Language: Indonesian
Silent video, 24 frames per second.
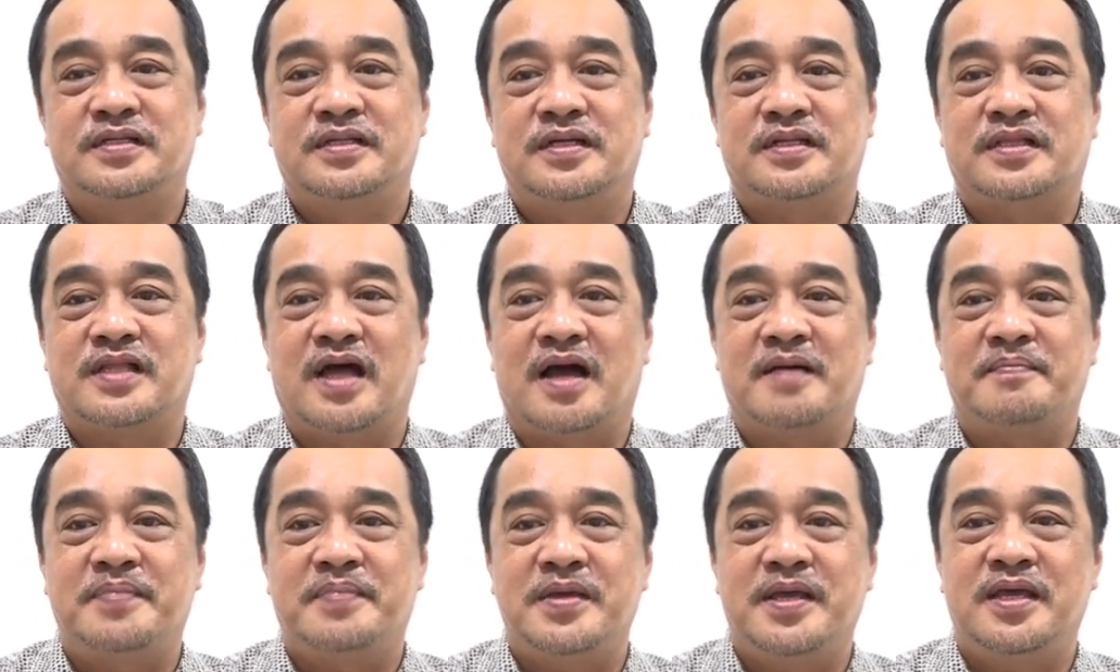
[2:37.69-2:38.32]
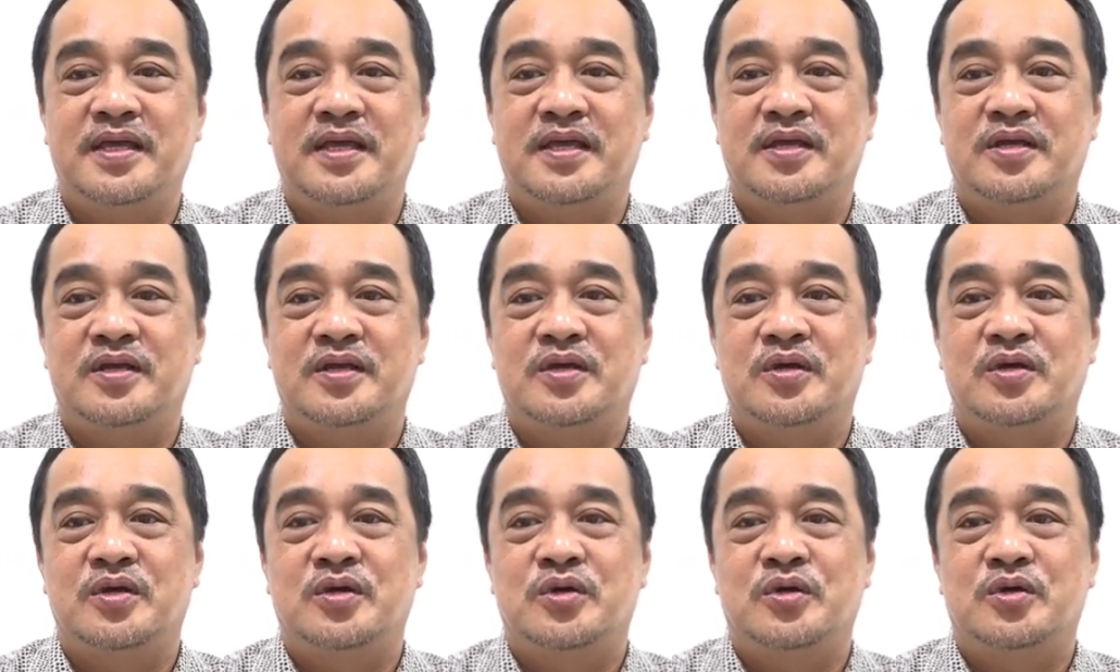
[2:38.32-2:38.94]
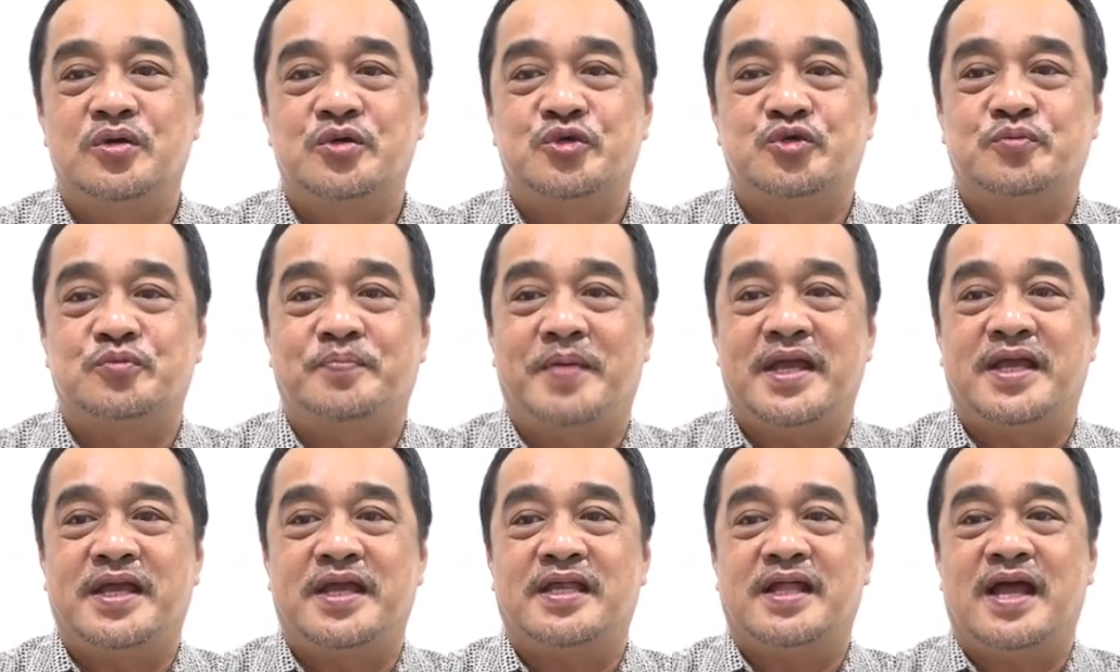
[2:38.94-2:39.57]
Tetapi
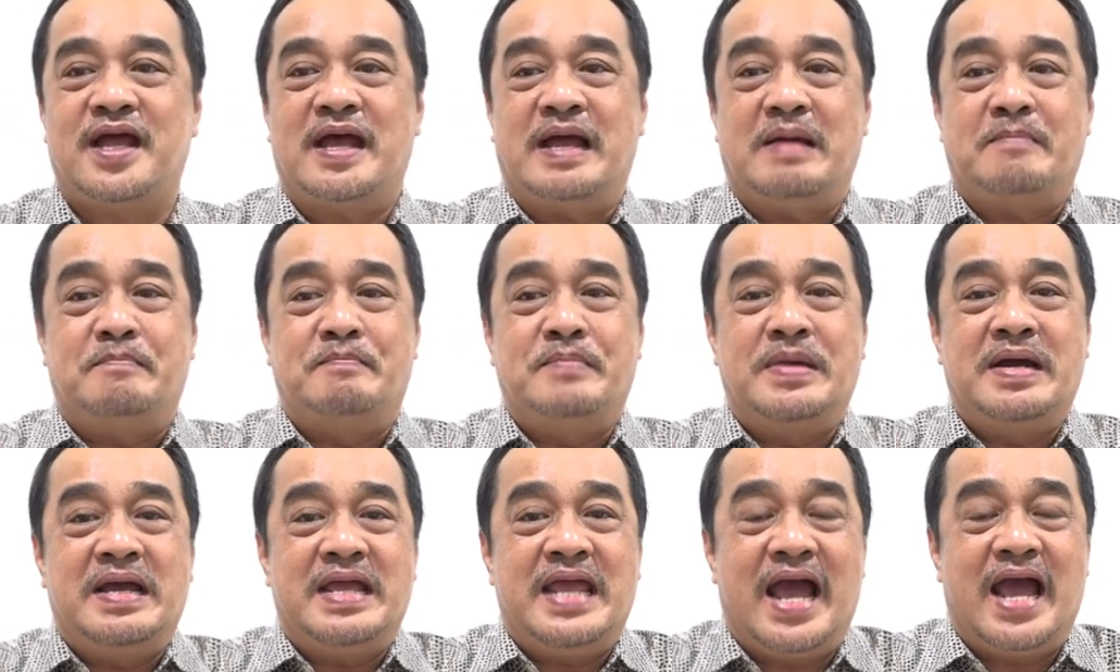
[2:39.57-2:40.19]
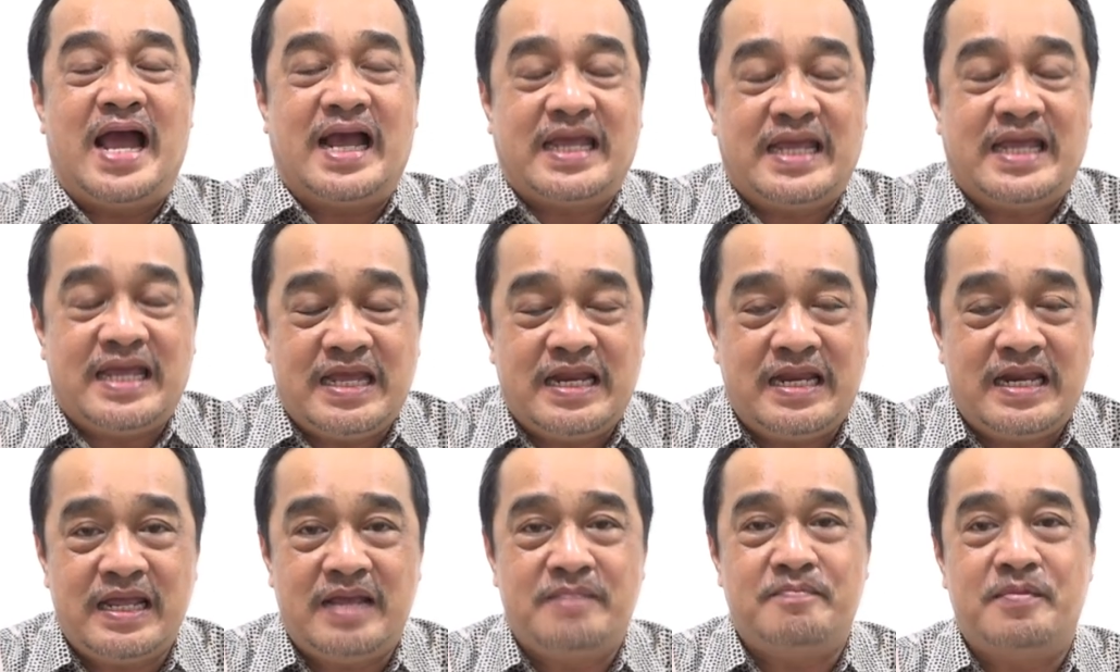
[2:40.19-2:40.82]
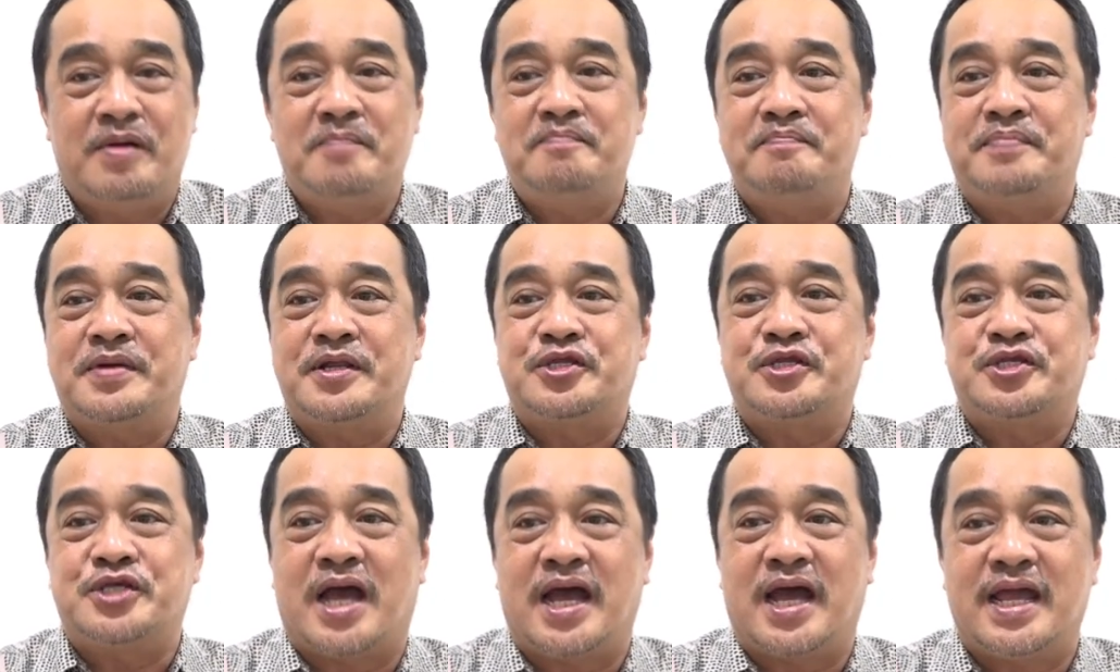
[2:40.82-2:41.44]
supaya kita meyakini,
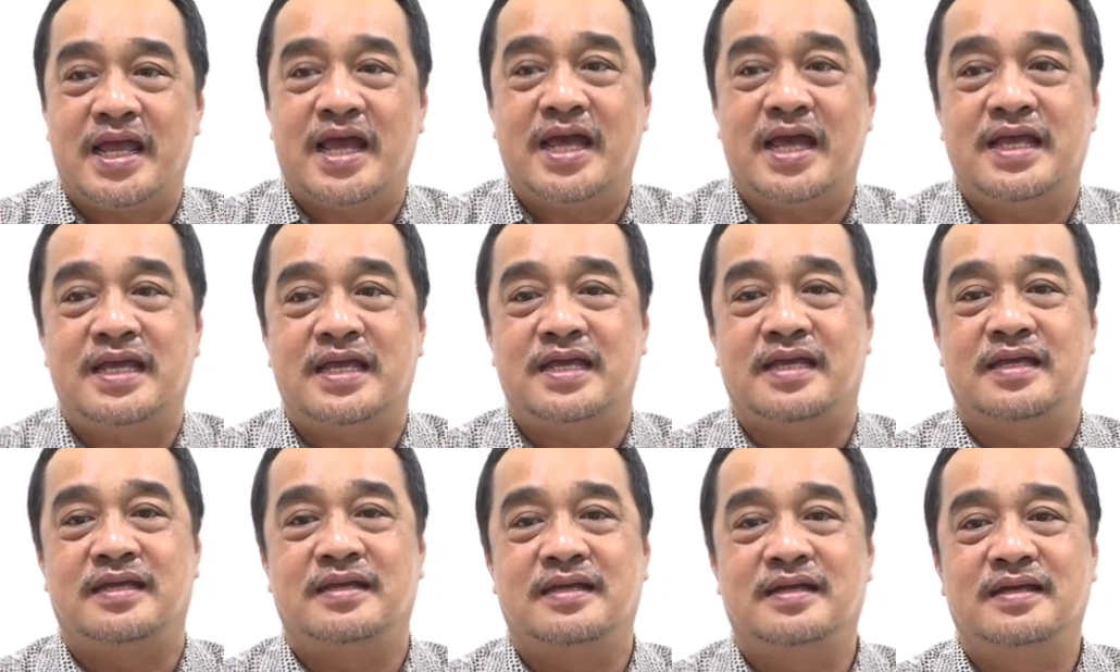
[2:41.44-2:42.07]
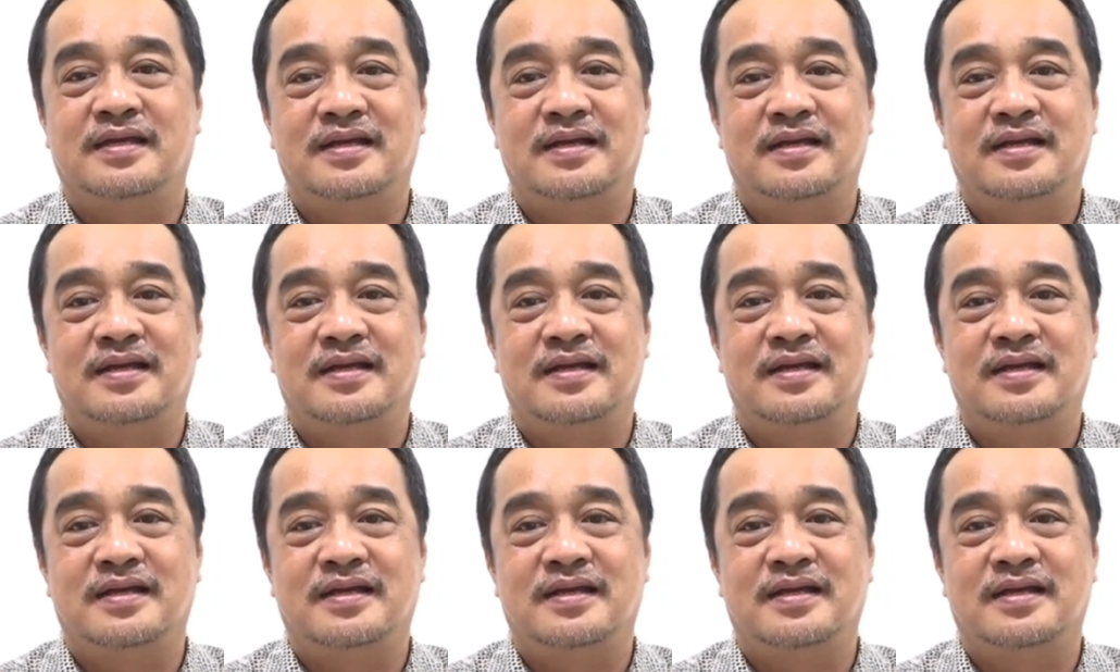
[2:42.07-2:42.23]
mempercayai